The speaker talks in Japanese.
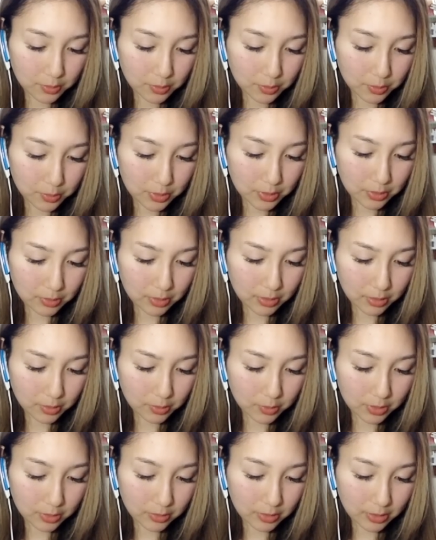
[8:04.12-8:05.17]
れこれぐらい
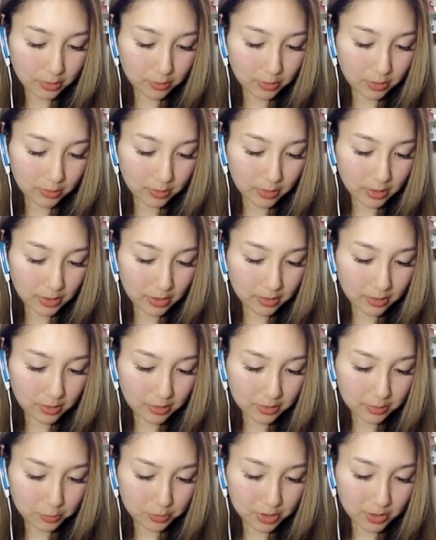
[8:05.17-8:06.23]
これぐらいこれぐらい。
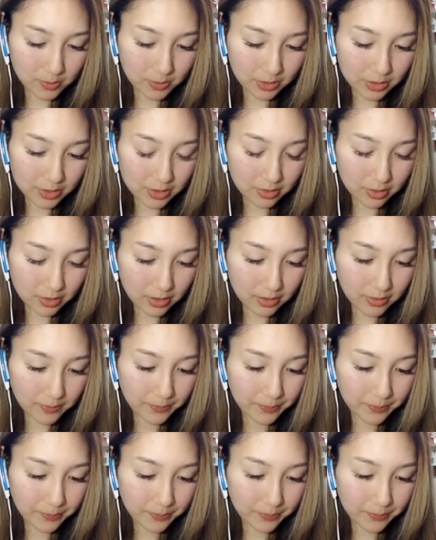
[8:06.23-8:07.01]
ごちゃまけして。